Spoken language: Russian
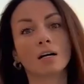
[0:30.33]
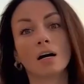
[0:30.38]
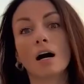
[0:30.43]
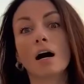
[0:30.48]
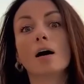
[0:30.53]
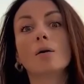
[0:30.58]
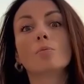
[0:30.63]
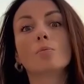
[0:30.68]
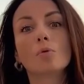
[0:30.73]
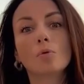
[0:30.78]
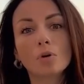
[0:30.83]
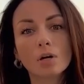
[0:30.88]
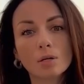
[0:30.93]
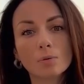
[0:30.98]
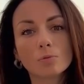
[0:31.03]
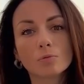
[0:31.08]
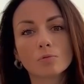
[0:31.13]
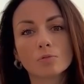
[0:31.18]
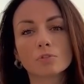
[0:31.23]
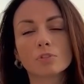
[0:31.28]
а мой
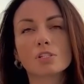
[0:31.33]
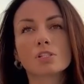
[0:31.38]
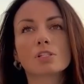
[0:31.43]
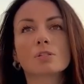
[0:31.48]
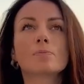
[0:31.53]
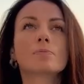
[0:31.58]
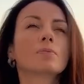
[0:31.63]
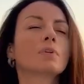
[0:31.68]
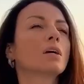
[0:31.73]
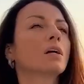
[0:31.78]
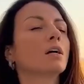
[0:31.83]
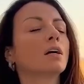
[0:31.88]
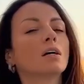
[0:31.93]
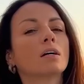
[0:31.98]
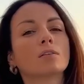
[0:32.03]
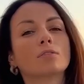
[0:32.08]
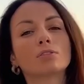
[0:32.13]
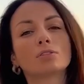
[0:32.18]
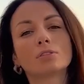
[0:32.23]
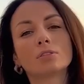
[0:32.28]
муж.
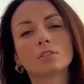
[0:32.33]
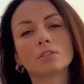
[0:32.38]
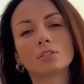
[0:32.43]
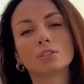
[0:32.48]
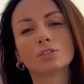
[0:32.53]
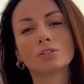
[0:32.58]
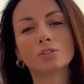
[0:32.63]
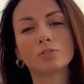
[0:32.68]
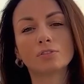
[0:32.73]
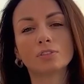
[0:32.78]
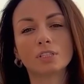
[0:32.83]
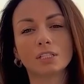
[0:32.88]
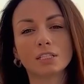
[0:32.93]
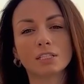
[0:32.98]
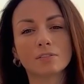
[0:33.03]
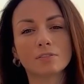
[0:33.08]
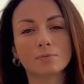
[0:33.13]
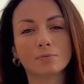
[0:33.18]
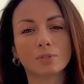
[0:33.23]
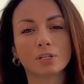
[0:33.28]
Вот еще в
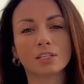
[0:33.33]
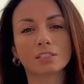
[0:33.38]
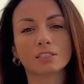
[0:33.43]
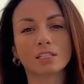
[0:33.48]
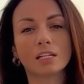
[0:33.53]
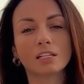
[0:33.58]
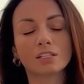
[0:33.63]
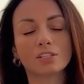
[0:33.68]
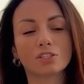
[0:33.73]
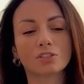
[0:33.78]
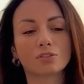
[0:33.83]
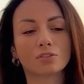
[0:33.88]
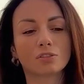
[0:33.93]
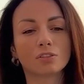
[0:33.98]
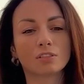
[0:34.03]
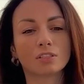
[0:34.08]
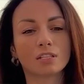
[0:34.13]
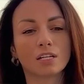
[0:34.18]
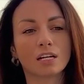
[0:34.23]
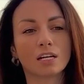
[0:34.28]
детстве мне казалось, что
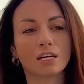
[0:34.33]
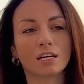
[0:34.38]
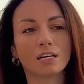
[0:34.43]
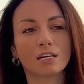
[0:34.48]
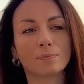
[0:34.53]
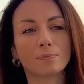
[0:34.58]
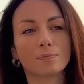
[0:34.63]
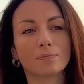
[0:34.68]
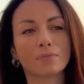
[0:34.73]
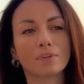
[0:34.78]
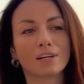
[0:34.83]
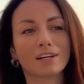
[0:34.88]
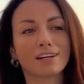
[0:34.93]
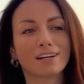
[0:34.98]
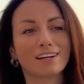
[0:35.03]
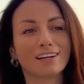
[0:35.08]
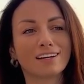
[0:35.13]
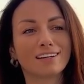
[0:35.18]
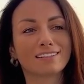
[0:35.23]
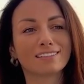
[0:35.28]
это
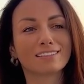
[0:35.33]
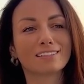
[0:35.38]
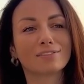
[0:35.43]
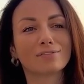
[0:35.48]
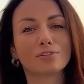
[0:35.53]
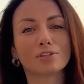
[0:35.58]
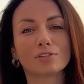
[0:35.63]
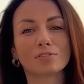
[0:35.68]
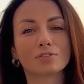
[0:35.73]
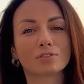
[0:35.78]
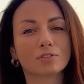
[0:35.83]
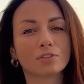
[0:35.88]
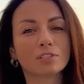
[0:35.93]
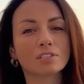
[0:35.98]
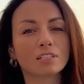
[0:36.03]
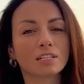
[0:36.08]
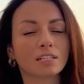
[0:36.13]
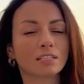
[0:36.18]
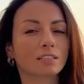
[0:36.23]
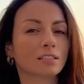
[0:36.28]
разговоры
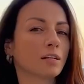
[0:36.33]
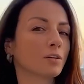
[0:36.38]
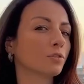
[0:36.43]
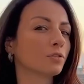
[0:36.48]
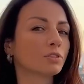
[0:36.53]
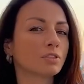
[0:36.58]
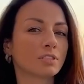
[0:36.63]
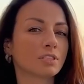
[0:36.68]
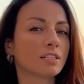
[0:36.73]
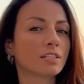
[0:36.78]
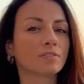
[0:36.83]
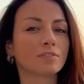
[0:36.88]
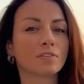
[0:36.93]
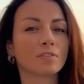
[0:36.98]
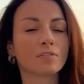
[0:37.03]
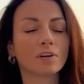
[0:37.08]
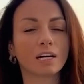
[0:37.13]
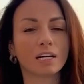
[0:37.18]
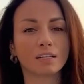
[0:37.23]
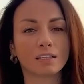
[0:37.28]
взрослых, это какое-то
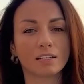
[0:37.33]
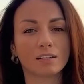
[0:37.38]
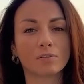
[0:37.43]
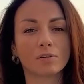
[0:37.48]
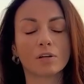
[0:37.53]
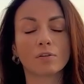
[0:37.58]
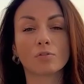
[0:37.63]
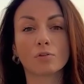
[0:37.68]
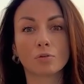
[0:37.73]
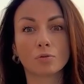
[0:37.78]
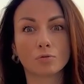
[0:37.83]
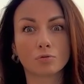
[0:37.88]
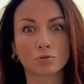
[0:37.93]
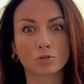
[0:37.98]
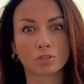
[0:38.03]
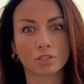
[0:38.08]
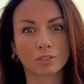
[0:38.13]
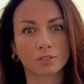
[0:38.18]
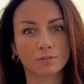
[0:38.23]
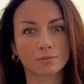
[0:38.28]
соревнование, у кого
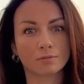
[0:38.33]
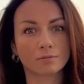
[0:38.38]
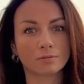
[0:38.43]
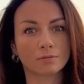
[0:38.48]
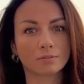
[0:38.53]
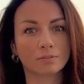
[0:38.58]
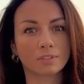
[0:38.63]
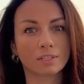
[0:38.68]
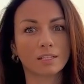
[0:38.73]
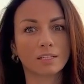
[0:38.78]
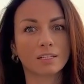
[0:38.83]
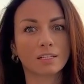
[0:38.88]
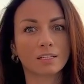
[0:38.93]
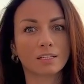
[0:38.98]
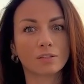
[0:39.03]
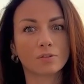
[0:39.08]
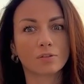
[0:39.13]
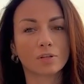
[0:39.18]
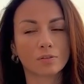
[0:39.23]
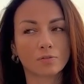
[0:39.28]
хуже.
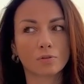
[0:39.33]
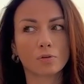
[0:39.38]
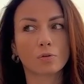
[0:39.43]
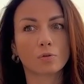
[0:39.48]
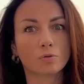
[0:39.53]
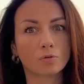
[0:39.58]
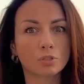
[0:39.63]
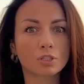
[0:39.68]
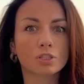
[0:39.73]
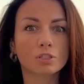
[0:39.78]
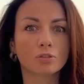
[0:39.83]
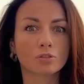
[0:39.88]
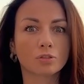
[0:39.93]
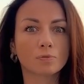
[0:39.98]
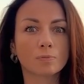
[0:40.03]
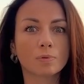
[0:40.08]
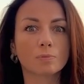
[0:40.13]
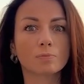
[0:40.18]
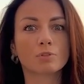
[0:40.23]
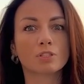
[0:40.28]
И у кого хуже, тот
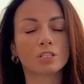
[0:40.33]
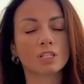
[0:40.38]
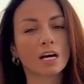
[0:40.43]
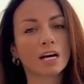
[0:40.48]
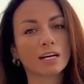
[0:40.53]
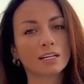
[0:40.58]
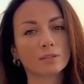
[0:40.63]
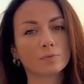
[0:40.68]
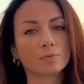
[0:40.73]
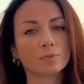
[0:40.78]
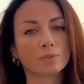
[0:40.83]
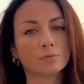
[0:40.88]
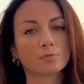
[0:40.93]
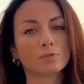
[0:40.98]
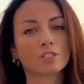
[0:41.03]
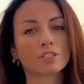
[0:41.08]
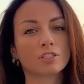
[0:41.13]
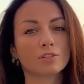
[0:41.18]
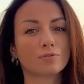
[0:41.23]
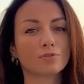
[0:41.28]
побеждает, потому
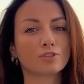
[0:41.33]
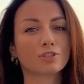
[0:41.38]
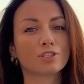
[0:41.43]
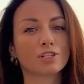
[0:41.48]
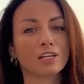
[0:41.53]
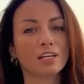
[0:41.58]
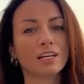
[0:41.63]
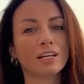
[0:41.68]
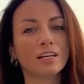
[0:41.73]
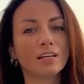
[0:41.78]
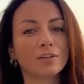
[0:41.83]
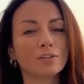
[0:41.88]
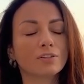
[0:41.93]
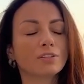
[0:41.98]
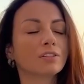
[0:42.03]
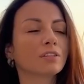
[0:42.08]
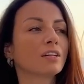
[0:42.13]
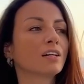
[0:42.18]
что его жалеют,